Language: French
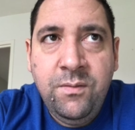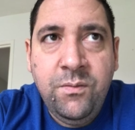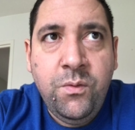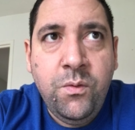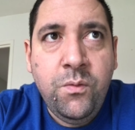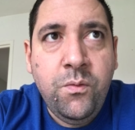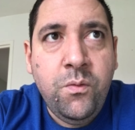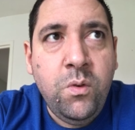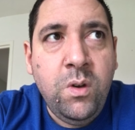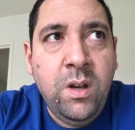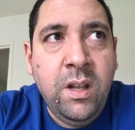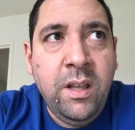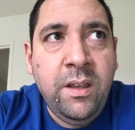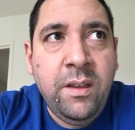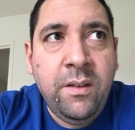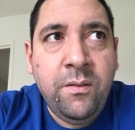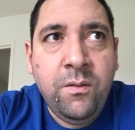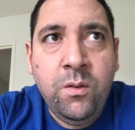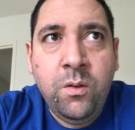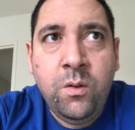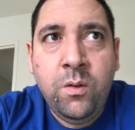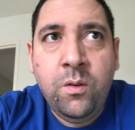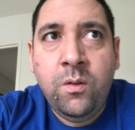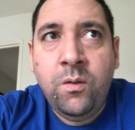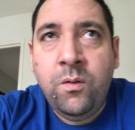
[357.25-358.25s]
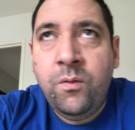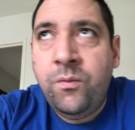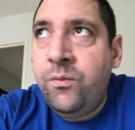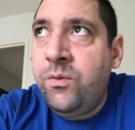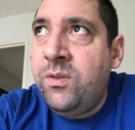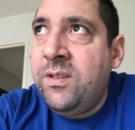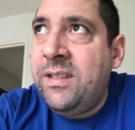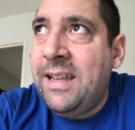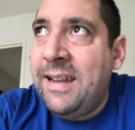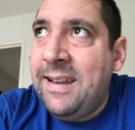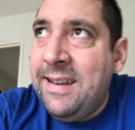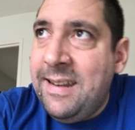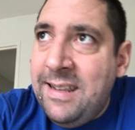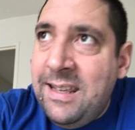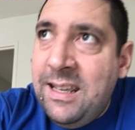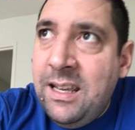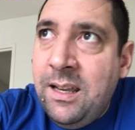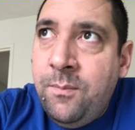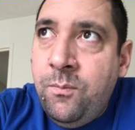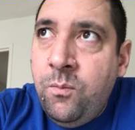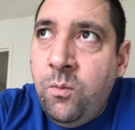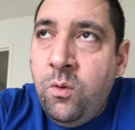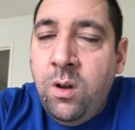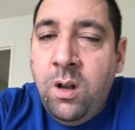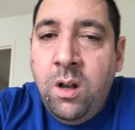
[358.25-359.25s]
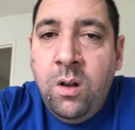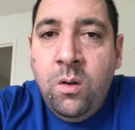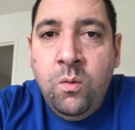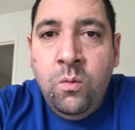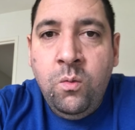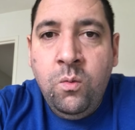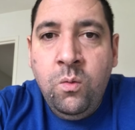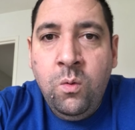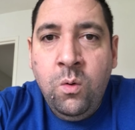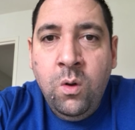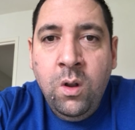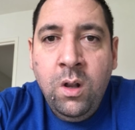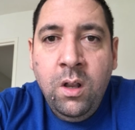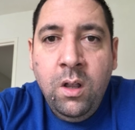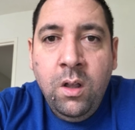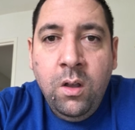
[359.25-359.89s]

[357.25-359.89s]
vous voulez vous allier à moi ou